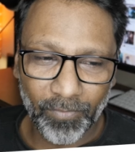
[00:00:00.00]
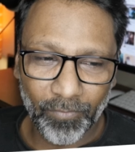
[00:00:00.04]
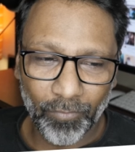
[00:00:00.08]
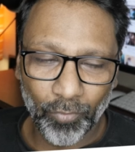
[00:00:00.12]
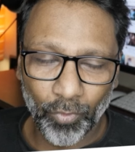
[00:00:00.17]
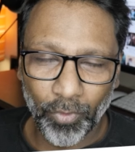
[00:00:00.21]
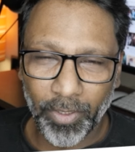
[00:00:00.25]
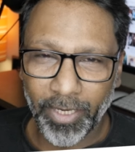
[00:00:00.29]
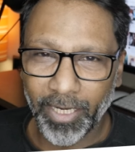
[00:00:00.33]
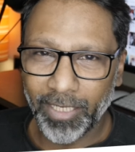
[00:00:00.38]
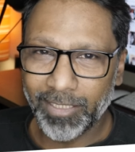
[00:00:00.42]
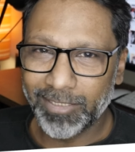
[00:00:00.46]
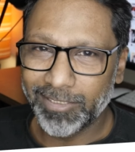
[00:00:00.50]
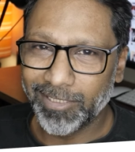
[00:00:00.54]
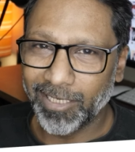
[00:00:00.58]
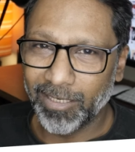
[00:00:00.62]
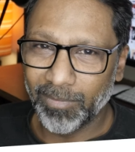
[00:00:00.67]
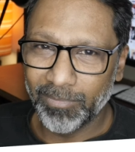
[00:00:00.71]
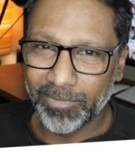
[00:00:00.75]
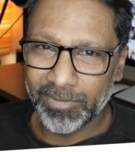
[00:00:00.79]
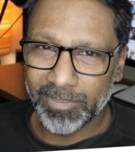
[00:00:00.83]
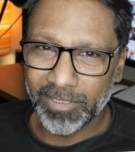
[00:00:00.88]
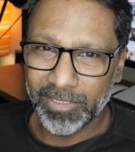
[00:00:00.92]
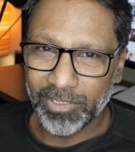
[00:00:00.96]
वो एक
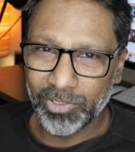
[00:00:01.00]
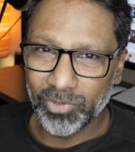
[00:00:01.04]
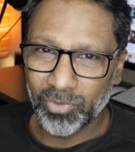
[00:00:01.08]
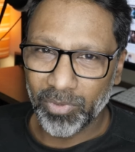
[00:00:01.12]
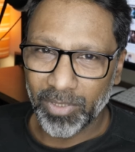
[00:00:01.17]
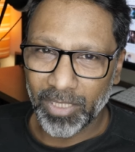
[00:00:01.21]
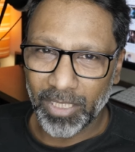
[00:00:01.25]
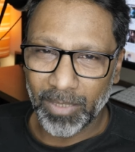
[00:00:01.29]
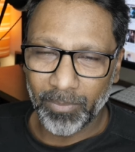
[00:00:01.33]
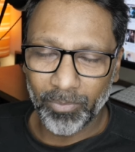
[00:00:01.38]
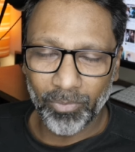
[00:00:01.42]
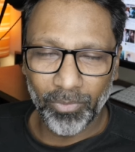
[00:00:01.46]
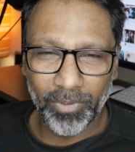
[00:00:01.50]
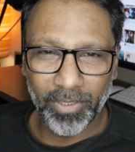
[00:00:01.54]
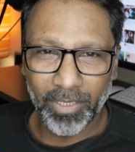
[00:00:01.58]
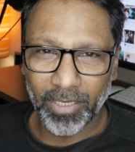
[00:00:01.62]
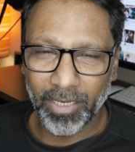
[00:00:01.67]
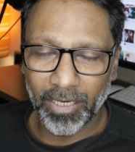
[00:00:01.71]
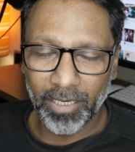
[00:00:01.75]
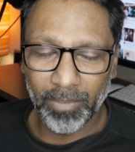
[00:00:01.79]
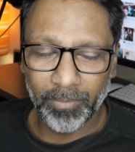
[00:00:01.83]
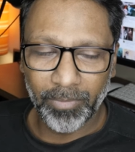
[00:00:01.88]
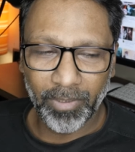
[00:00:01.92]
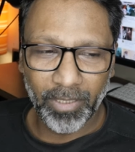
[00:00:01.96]
शर्म चीज़ जो है आपको
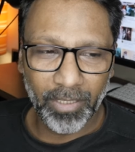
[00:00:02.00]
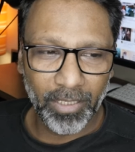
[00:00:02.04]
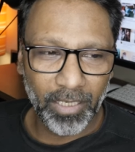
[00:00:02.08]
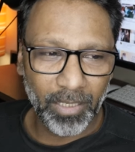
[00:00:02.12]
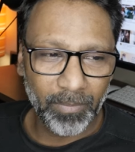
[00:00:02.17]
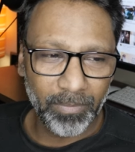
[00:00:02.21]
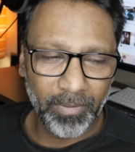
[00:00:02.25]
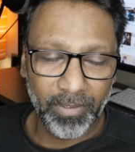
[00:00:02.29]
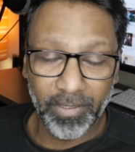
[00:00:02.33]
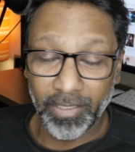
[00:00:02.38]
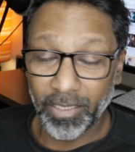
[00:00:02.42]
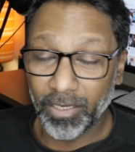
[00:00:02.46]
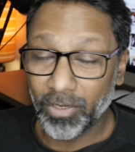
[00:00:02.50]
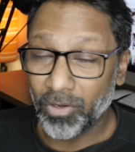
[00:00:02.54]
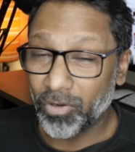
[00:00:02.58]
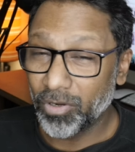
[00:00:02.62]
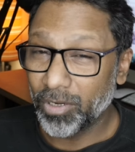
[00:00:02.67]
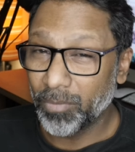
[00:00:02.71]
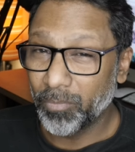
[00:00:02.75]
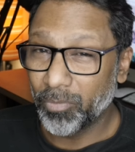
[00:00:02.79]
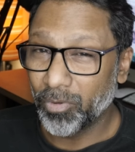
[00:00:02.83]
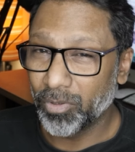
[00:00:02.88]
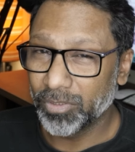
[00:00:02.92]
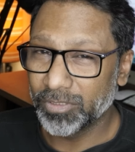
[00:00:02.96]
निकालना पड़ेगा आपने देखा
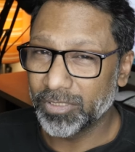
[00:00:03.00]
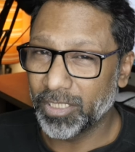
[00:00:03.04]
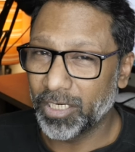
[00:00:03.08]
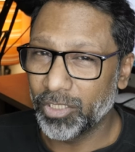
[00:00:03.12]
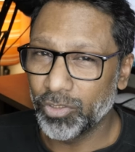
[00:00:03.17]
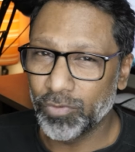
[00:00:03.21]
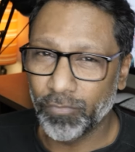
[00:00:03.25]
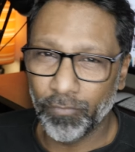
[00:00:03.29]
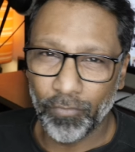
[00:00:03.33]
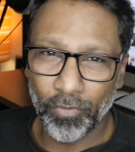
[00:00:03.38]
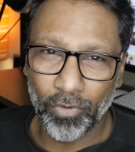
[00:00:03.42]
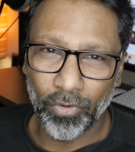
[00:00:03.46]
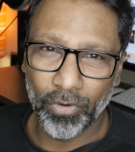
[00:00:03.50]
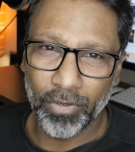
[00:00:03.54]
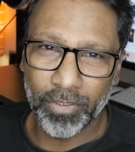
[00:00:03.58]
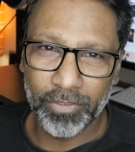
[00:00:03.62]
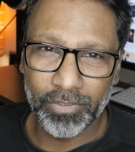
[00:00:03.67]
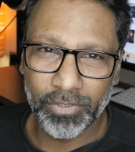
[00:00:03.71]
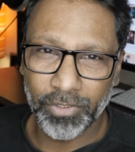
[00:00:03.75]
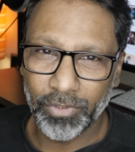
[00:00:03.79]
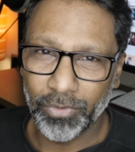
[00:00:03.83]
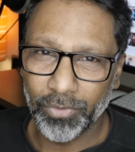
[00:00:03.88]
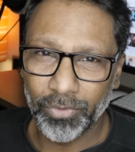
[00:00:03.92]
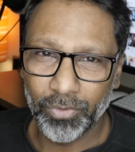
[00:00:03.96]
होगा बहुत सारे जो
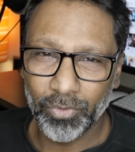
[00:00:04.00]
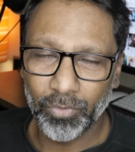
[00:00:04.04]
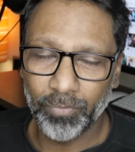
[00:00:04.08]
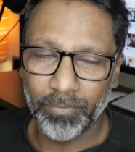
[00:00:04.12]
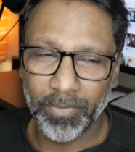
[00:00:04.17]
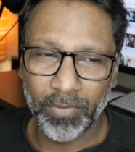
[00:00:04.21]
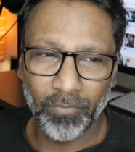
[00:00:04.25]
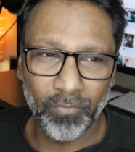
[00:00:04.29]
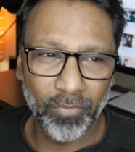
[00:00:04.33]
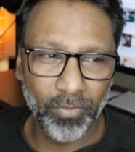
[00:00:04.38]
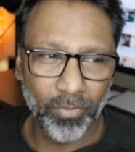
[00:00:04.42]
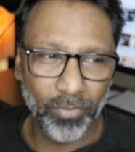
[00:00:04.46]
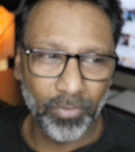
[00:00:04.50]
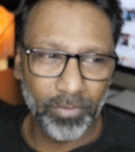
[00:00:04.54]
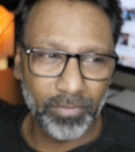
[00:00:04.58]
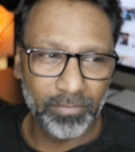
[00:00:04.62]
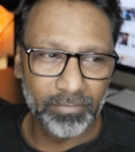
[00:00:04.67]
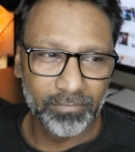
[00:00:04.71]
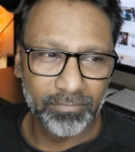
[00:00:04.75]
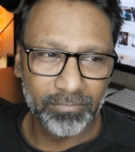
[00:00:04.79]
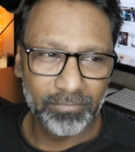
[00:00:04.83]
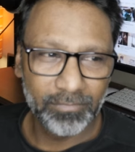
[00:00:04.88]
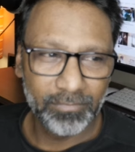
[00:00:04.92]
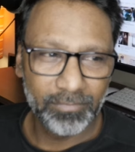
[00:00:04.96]
ब्लॉगर्स यूट्यूब में वो लोग
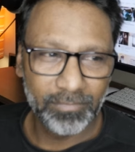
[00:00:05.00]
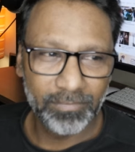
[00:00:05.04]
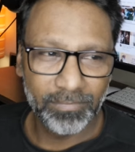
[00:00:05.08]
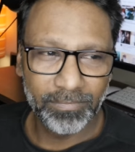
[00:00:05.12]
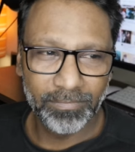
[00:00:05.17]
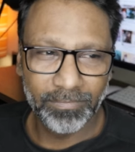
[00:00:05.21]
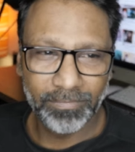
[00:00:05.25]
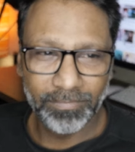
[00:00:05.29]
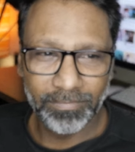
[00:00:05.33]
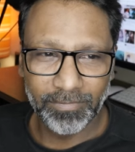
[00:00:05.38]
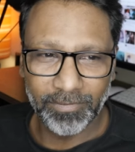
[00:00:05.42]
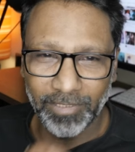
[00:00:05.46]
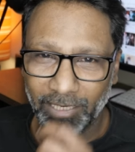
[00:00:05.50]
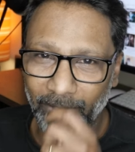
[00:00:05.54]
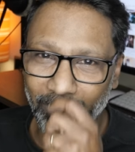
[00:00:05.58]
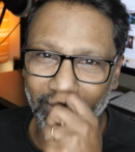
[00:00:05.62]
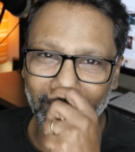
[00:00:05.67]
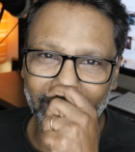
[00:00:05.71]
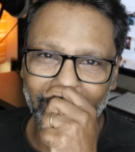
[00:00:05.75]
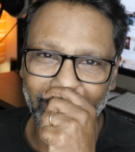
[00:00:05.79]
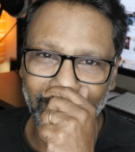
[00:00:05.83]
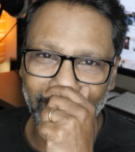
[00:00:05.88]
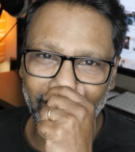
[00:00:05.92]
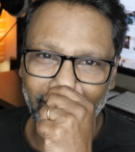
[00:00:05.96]

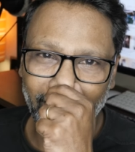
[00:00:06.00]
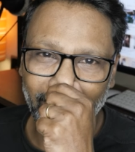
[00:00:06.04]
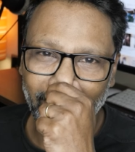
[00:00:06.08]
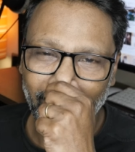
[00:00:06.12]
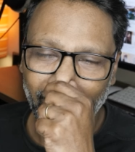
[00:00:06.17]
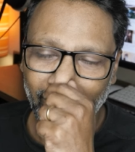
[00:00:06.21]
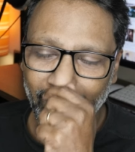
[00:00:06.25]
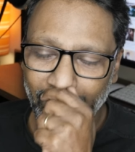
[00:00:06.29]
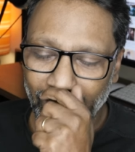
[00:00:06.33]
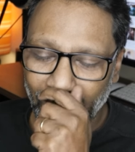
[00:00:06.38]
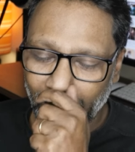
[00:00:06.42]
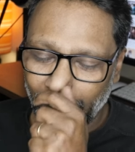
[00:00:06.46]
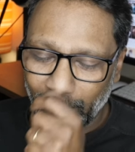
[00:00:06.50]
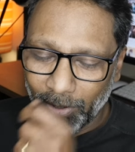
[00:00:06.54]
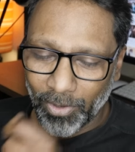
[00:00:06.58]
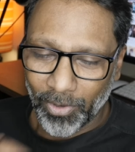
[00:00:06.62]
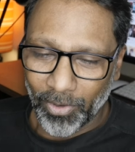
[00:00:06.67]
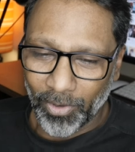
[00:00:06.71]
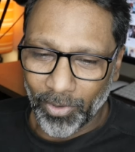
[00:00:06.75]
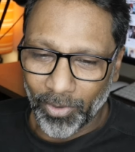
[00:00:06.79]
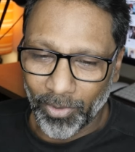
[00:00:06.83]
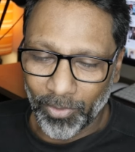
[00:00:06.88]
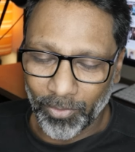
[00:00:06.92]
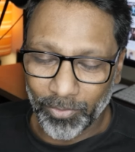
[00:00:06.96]
शर्माते नहीं है
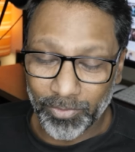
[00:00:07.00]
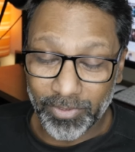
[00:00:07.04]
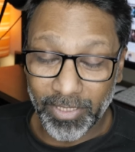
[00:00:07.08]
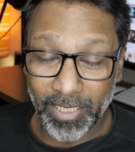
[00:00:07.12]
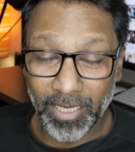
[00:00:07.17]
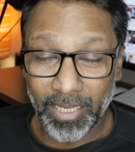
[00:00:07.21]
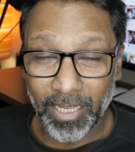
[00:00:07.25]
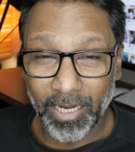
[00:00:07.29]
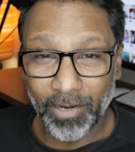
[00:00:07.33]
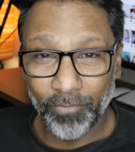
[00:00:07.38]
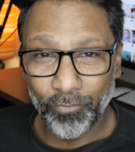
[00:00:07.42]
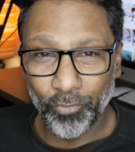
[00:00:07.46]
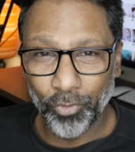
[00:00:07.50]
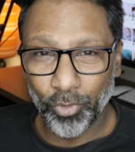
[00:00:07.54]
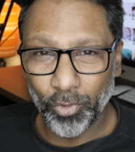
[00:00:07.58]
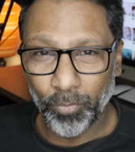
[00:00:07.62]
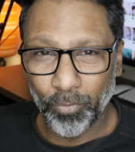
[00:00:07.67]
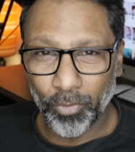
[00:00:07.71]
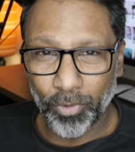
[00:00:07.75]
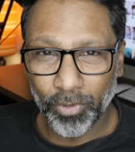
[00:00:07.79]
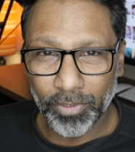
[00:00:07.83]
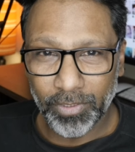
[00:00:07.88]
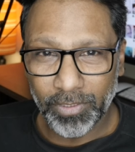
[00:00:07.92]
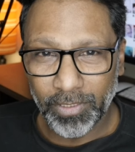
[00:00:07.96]
और उसके कारण वो
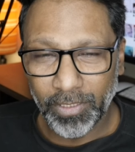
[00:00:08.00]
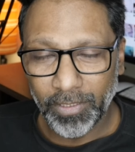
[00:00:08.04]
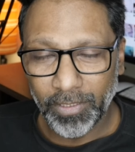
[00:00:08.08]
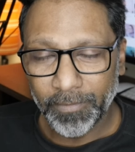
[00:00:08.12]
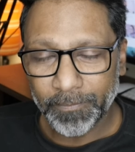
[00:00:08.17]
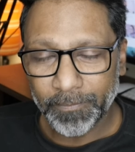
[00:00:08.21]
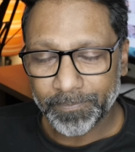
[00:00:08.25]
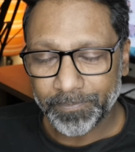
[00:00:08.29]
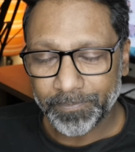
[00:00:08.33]
लोग बहुत ही